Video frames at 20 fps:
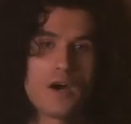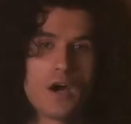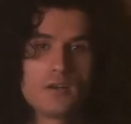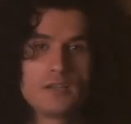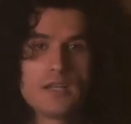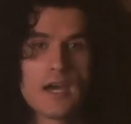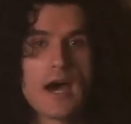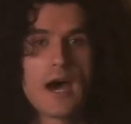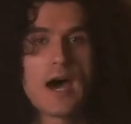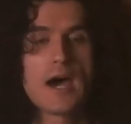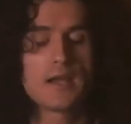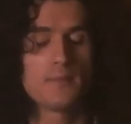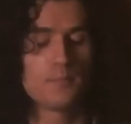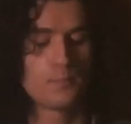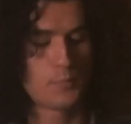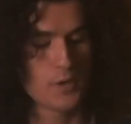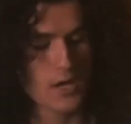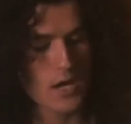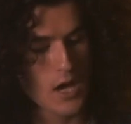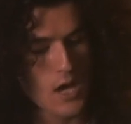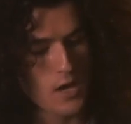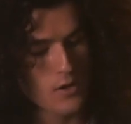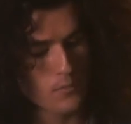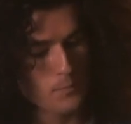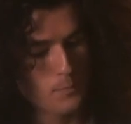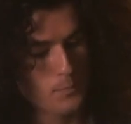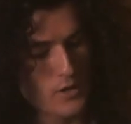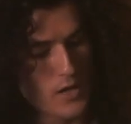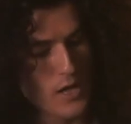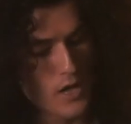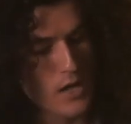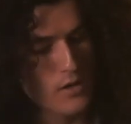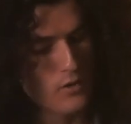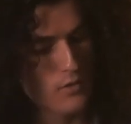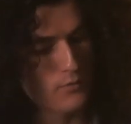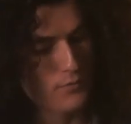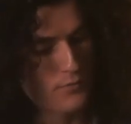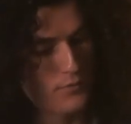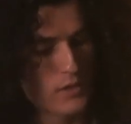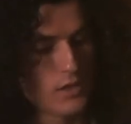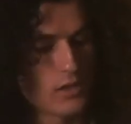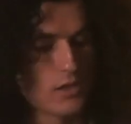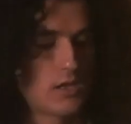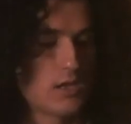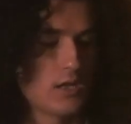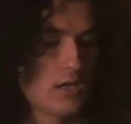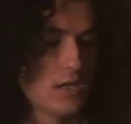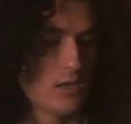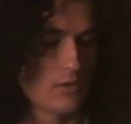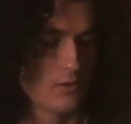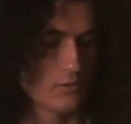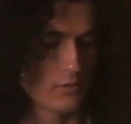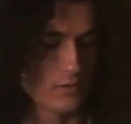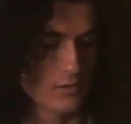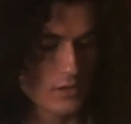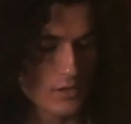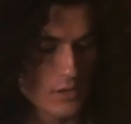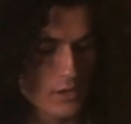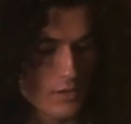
fa odiare piano piano finché non